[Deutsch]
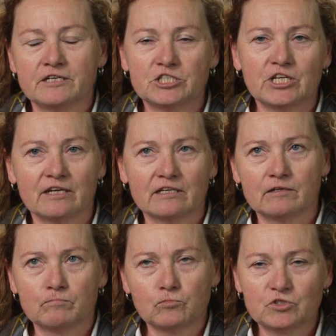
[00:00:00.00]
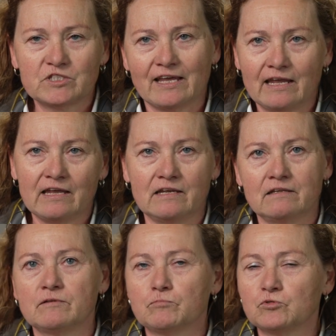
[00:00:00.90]
Ich steige in den Bus
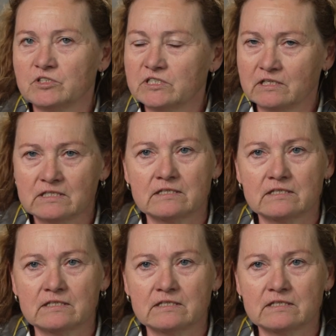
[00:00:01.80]
ein, die Busse sind